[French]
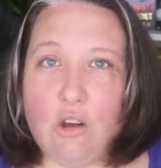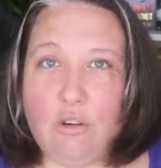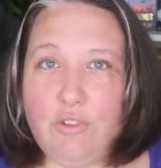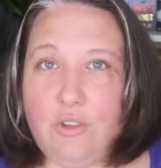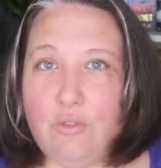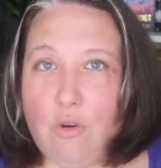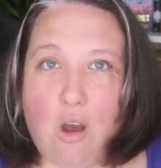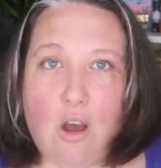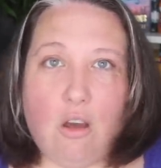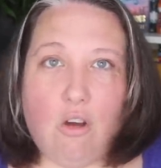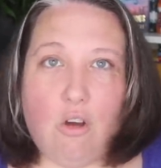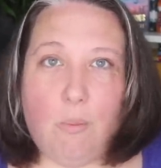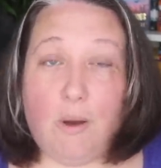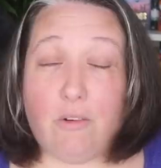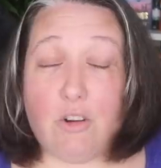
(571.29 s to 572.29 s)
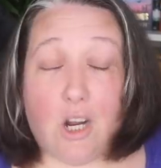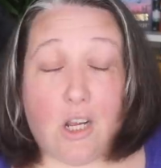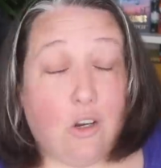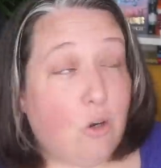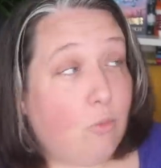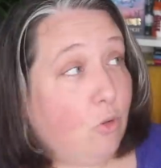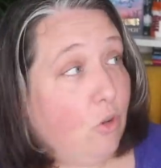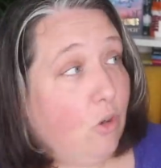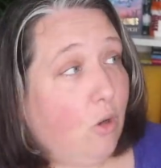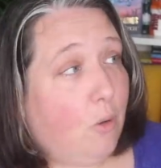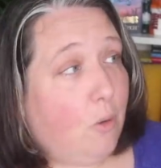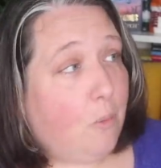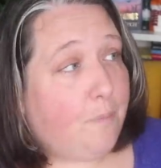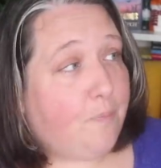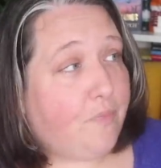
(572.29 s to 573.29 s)
envie de voir euh, bah voilà, comment,
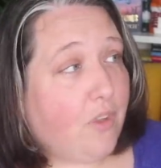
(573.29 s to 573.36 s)
euh,